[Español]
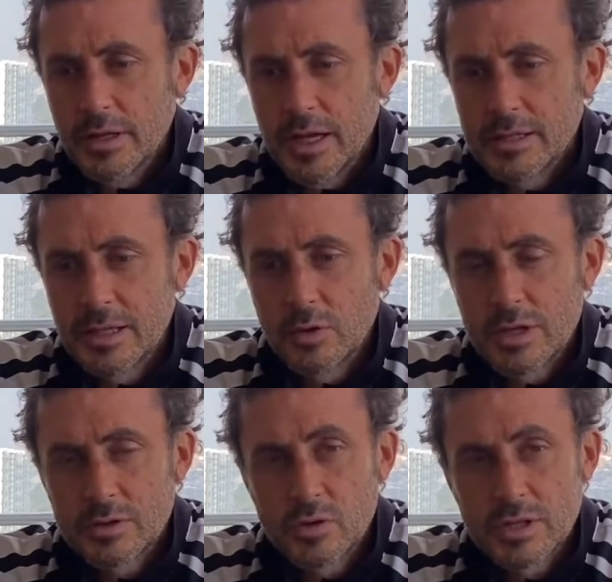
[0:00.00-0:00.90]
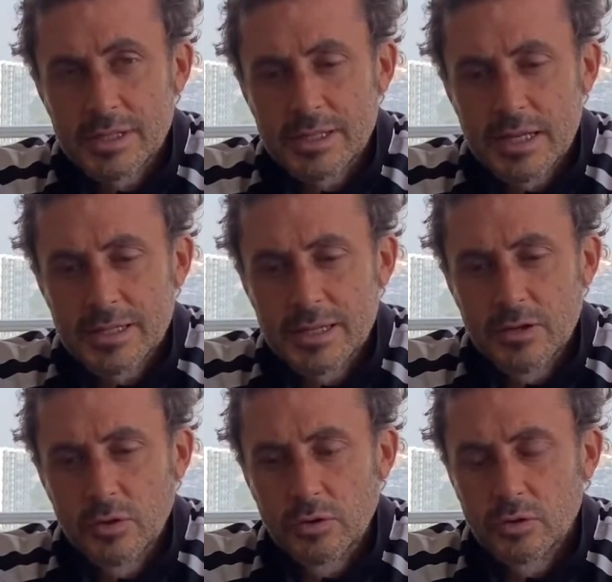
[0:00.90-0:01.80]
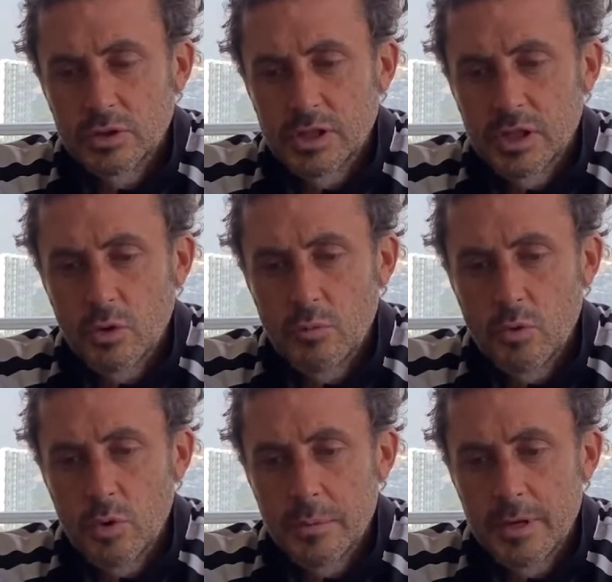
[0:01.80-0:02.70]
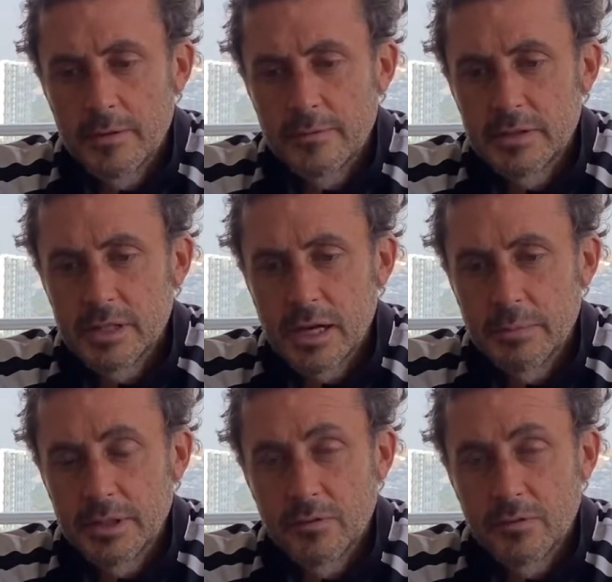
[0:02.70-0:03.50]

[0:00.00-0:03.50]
haciendo las cosas que está haciendo, entonces llegó muy bien físicamente,